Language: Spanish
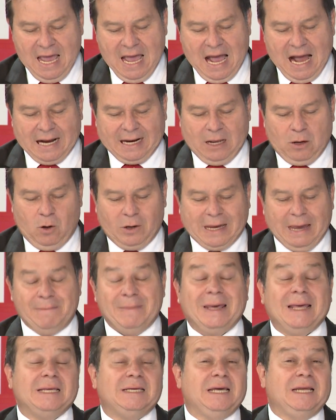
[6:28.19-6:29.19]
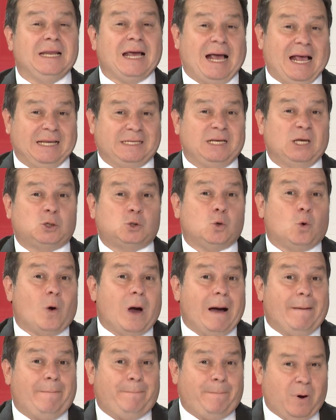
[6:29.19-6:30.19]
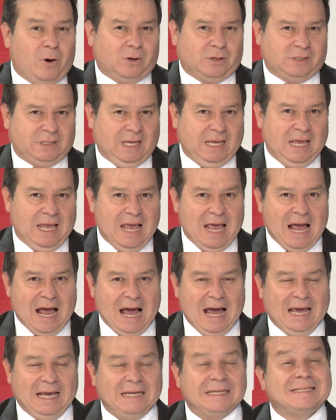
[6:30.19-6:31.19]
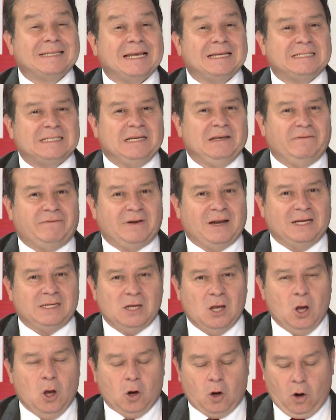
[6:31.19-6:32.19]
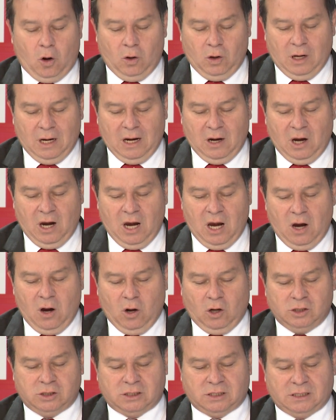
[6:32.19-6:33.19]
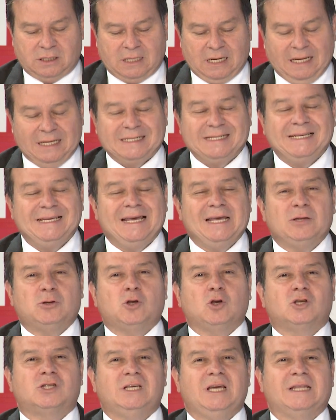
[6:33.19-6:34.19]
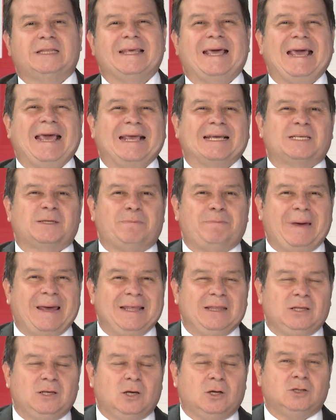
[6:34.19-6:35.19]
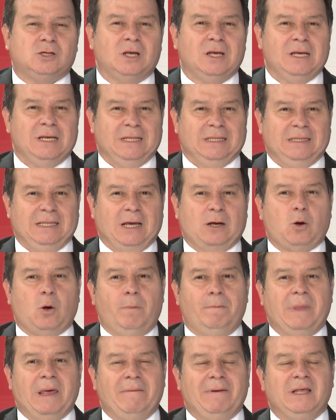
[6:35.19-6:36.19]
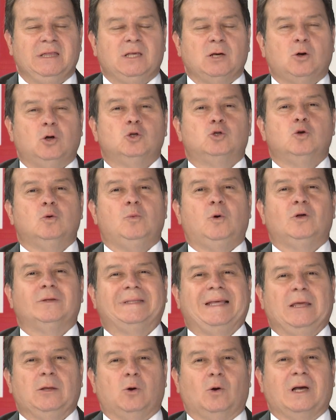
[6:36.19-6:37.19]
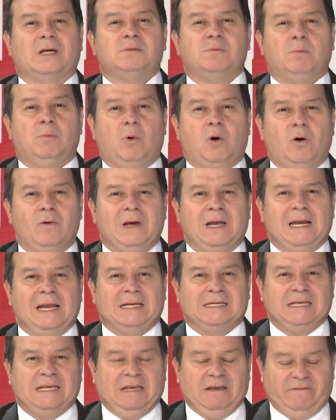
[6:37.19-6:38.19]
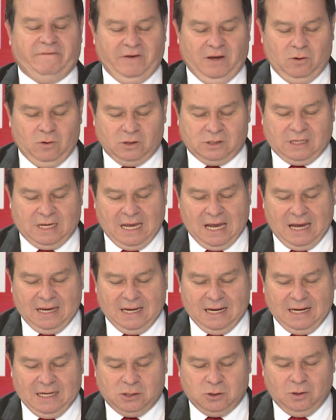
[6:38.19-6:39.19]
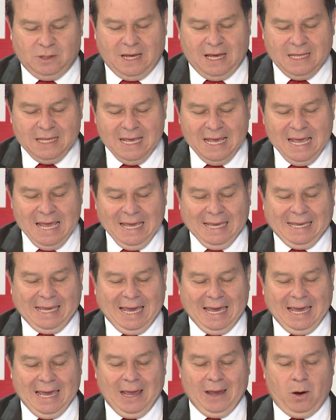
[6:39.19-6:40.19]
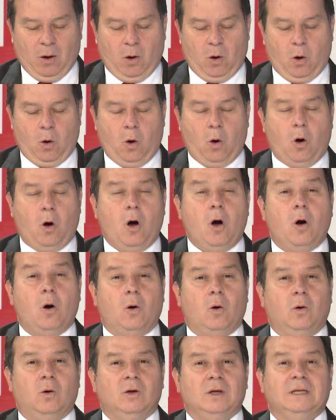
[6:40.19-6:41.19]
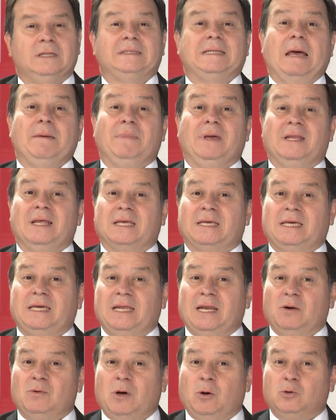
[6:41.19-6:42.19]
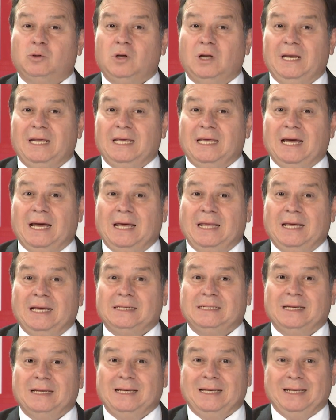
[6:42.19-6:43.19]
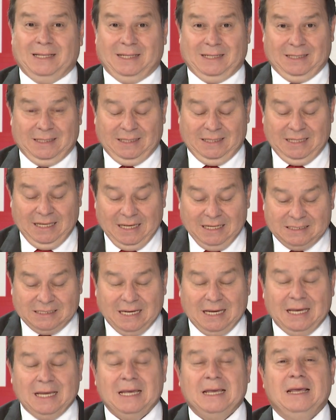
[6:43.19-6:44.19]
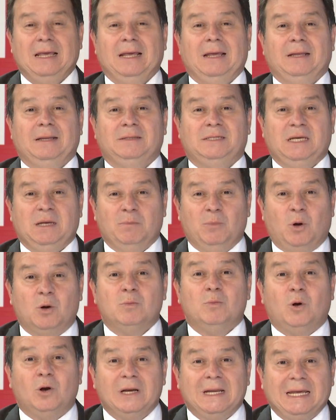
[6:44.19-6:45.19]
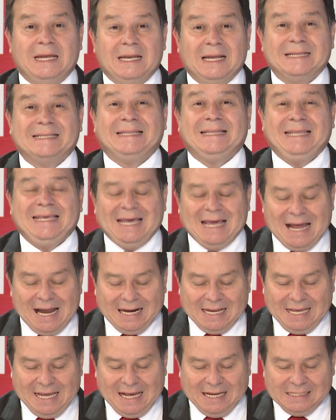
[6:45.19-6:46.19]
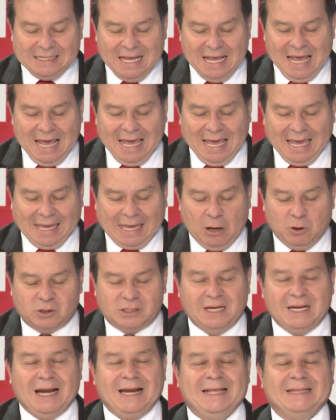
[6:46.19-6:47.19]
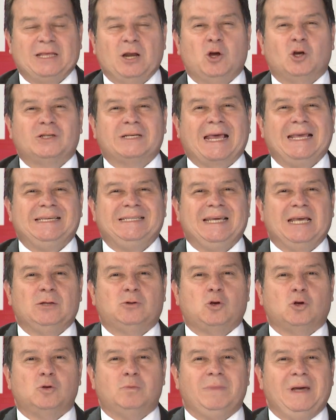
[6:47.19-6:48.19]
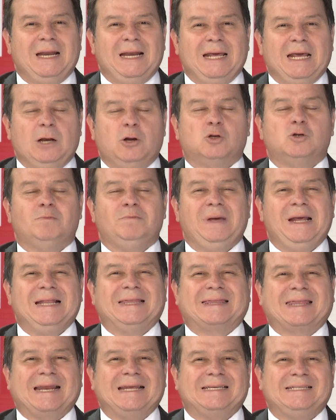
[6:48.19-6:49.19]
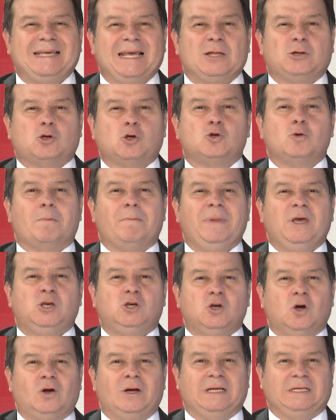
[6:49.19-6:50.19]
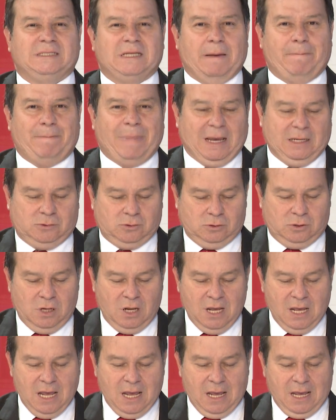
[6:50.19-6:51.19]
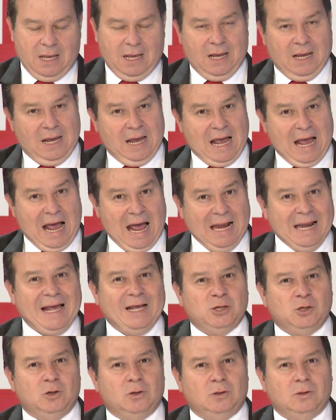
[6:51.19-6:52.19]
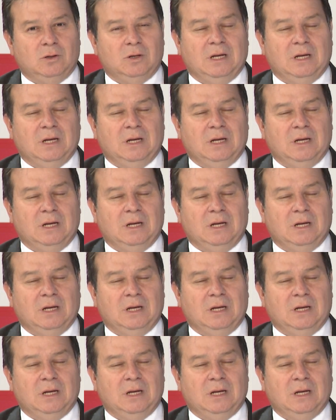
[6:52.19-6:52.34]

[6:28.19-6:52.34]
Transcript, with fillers: Agregó que Medellín hace su aporte a estas cifras con los 307 expendios de, venta y consumo de drogas móviles y fijos que hay en la ciudad, que, ojo, también adquieren utilidades, dice Simón Molina, diarias que oscilan entre los 600 mil y los 1.300 millones de pesos. Al año,